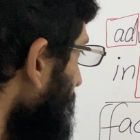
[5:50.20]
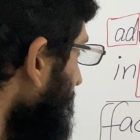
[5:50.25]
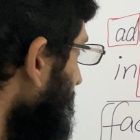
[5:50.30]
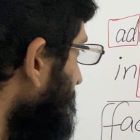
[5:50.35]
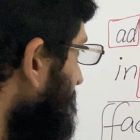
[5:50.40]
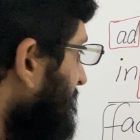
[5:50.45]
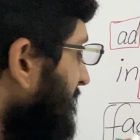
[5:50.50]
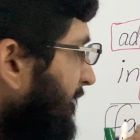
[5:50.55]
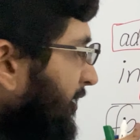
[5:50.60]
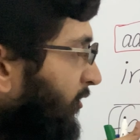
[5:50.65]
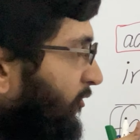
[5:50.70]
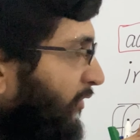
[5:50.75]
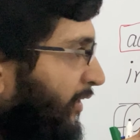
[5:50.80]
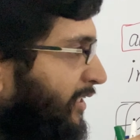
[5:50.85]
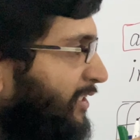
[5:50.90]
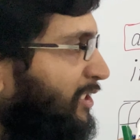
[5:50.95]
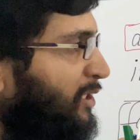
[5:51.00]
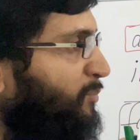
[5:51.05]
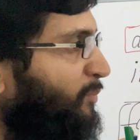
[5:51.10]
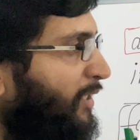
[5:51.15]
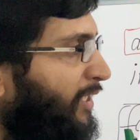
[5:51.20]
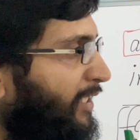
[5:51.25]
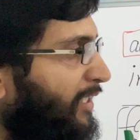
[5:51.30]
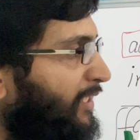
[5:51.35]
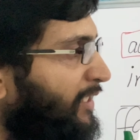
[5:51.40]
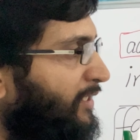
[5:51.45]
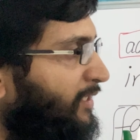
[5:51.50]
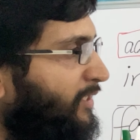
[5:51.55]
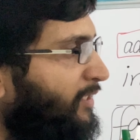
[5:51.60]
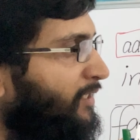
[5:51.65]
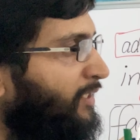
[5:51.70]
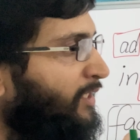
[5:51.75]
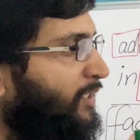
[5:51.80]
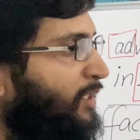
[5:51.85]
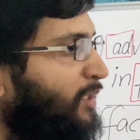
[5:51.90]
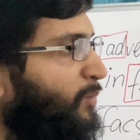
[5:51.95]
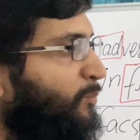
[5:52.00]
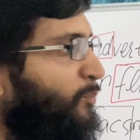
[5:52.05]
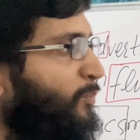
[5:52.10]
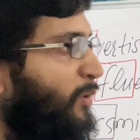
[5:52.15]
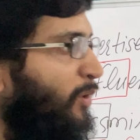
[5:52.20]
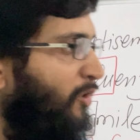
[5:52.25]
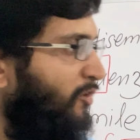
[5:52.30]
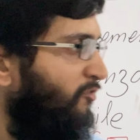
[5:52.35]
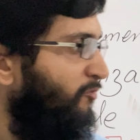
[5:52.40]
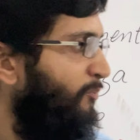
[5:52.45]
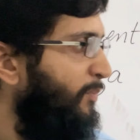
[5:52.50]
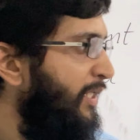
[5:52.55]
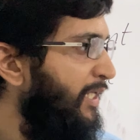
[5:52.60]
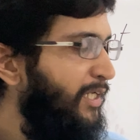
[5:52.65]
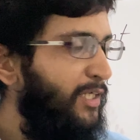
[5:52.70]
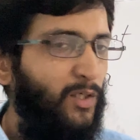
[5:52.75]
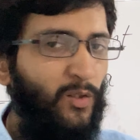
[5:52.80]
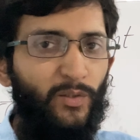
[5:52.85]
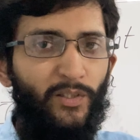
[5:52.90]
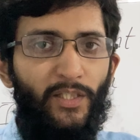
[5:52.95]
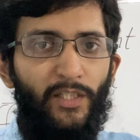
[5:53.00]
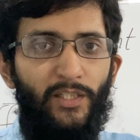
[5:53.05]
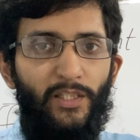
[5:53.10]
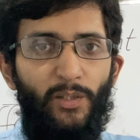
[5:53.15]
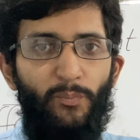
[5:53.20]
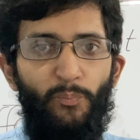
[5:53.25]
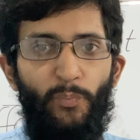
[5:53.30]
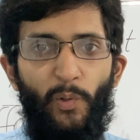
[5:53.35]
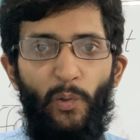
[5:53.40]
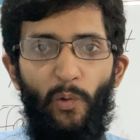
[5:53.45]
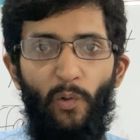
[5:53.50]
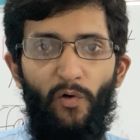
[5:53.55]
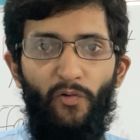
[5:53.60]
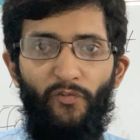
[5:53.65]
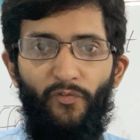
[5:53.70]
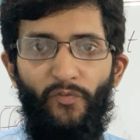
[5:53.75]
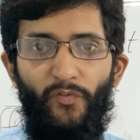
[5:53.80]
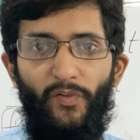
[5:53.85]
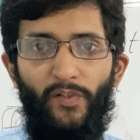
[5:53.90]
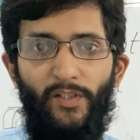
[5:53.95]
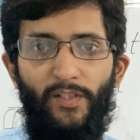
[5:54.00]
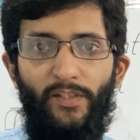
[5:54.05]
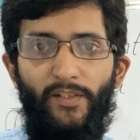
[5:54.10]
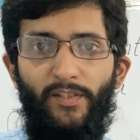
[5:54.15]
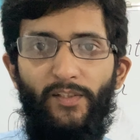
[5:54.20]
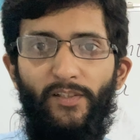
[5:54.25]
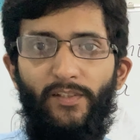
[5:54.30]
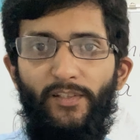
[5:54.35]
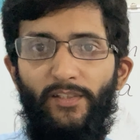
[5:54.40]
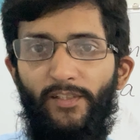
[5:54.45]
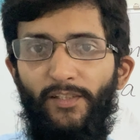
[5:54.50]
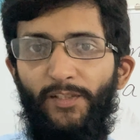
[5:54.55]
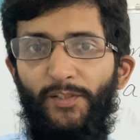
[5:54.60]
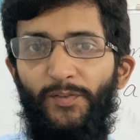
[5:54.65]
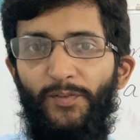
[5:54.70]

फैक्स फैक्सी माइल है प्रॉफ भी लिखा होता है जी प्रॉफ